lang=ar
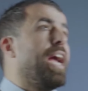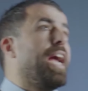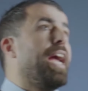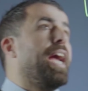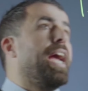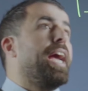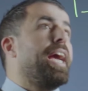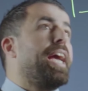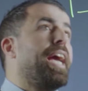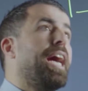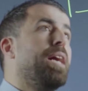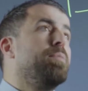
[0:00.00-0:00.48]

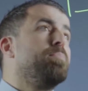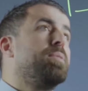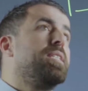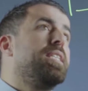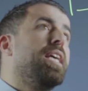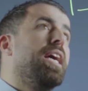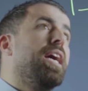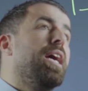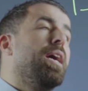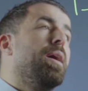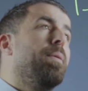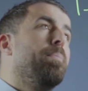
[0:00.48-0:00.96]
آه،
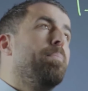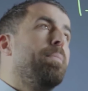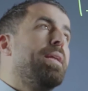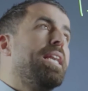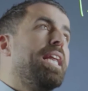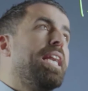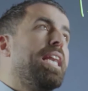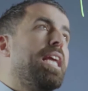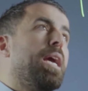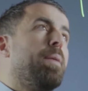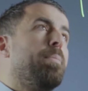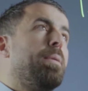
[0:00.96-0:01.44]
خمسة من
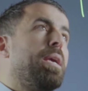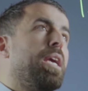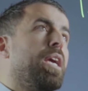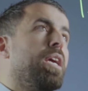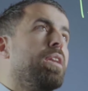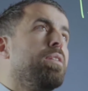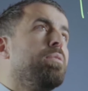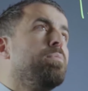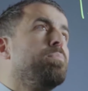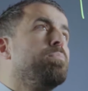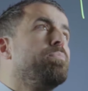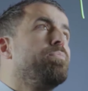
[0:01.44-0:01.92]

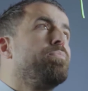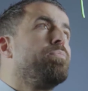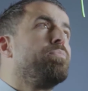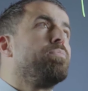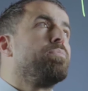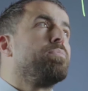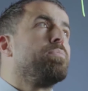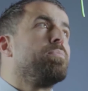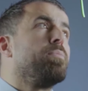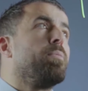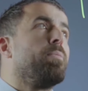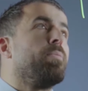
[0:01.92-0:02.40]
اليمين
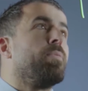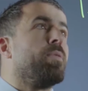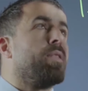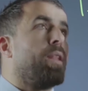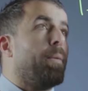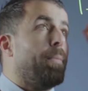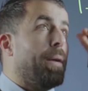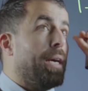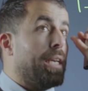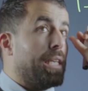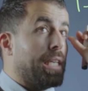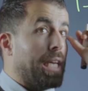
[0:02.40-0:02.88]

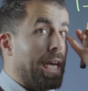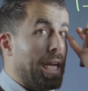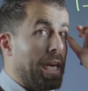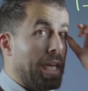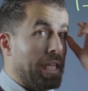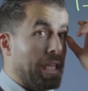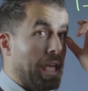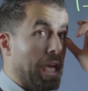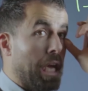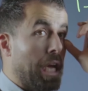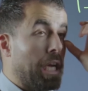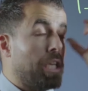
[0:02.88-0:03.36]
طبعا
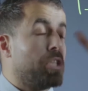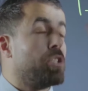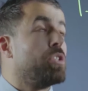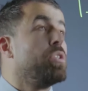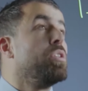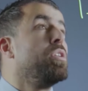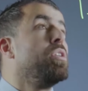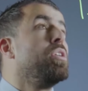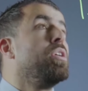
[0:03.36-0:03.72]
كانت ايش